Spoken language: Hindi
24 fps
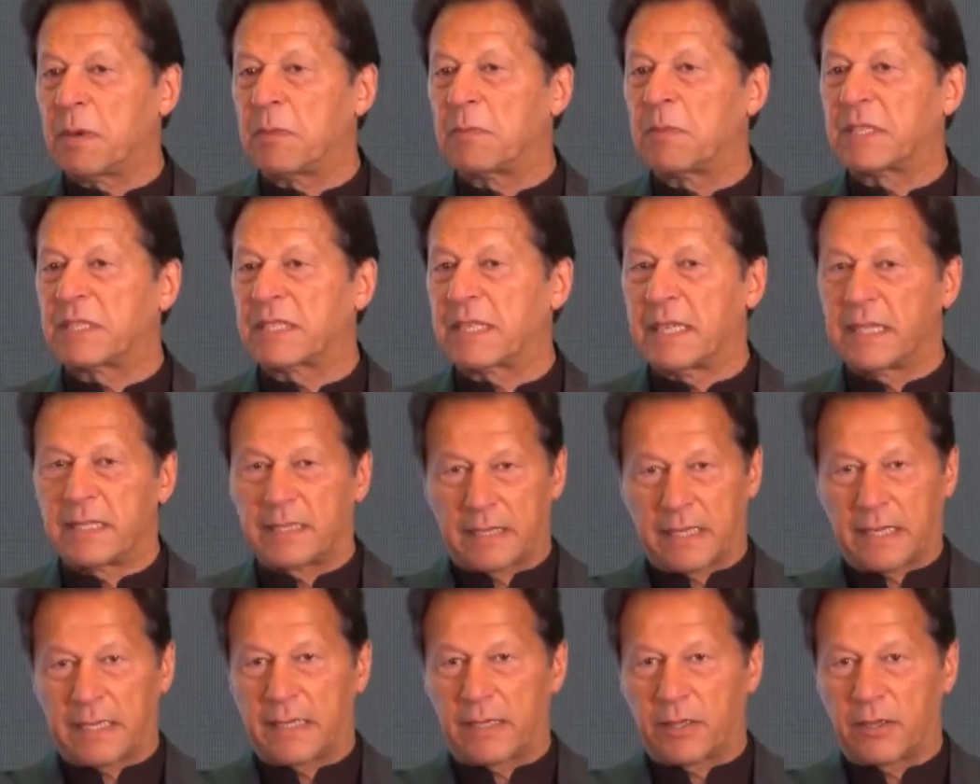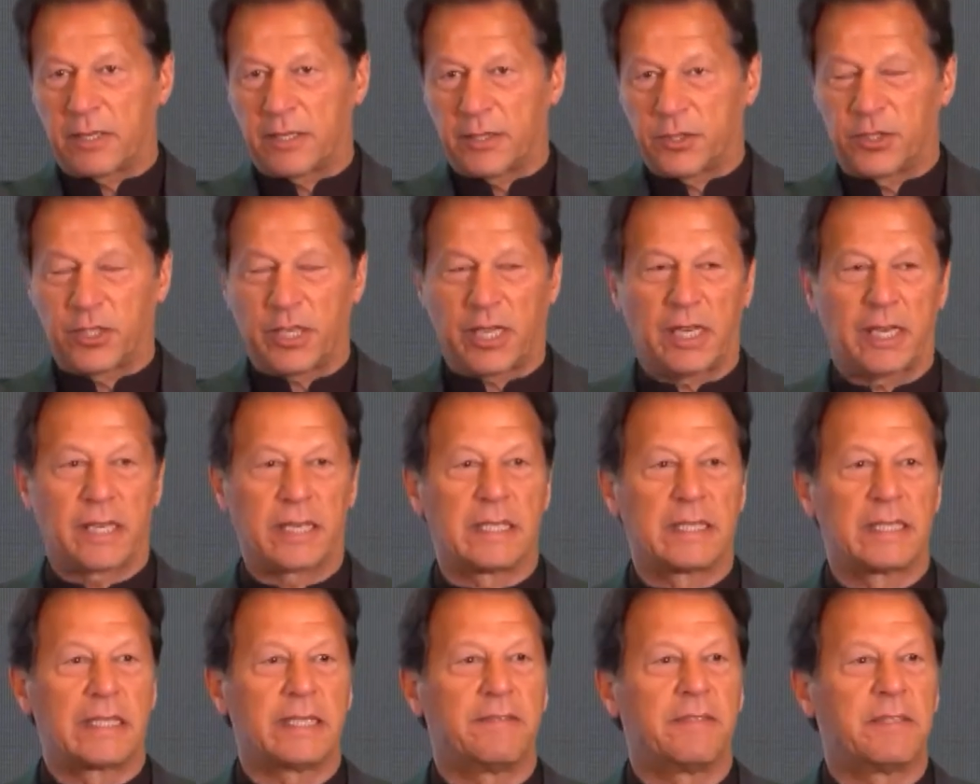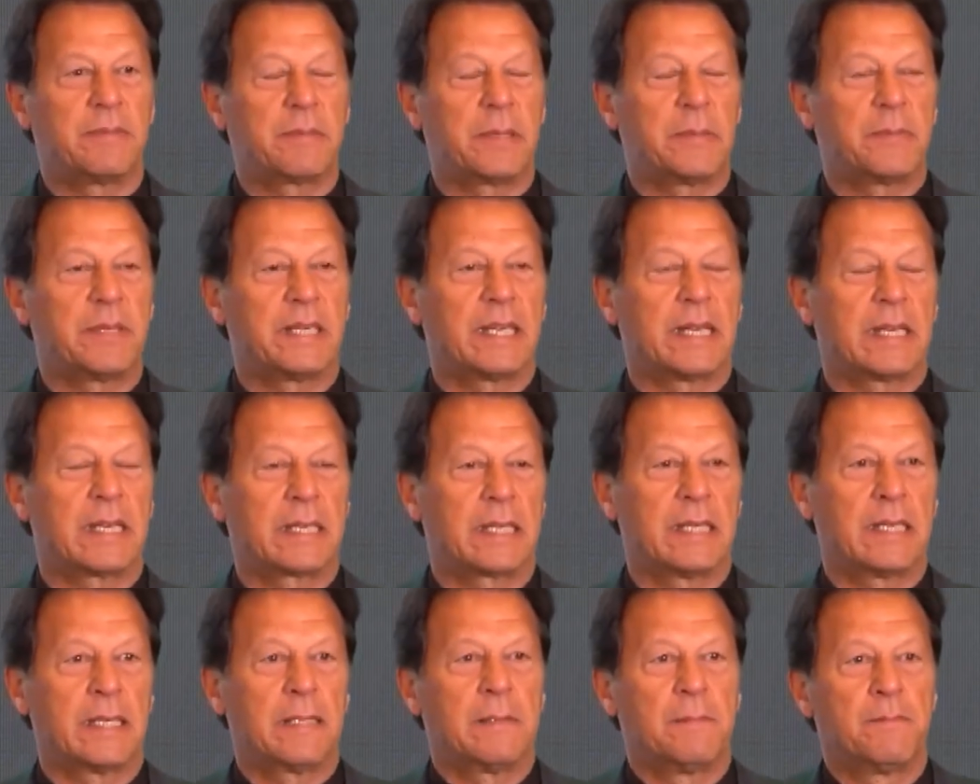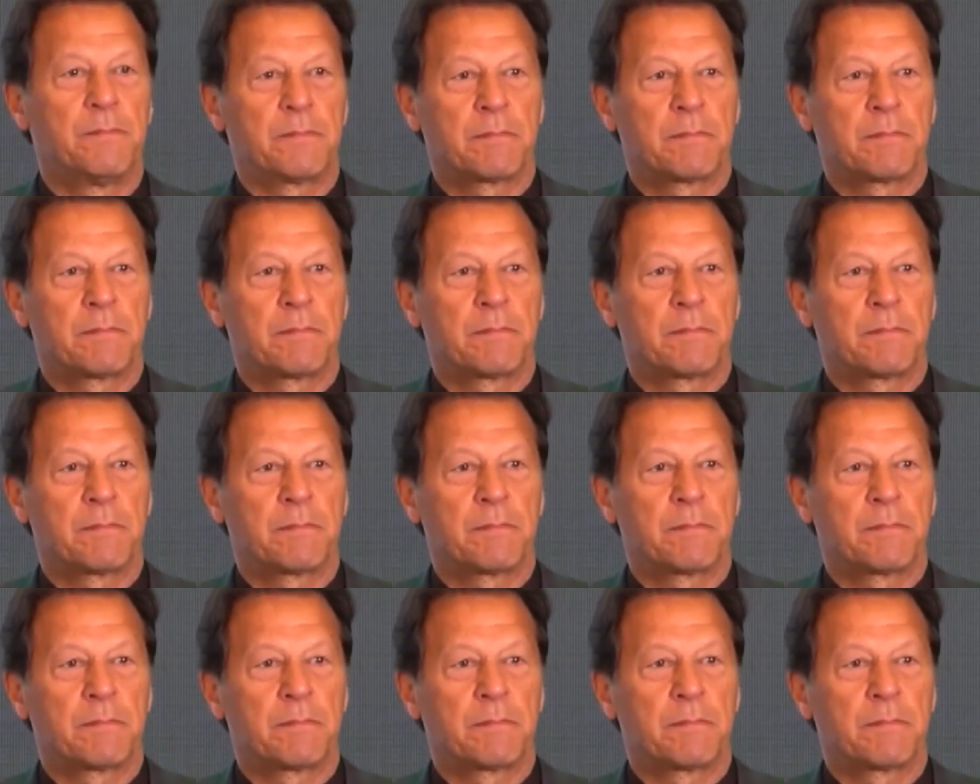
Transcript: पब्लिसाइज करेंगे और इन ये टीवी पे भी आएगा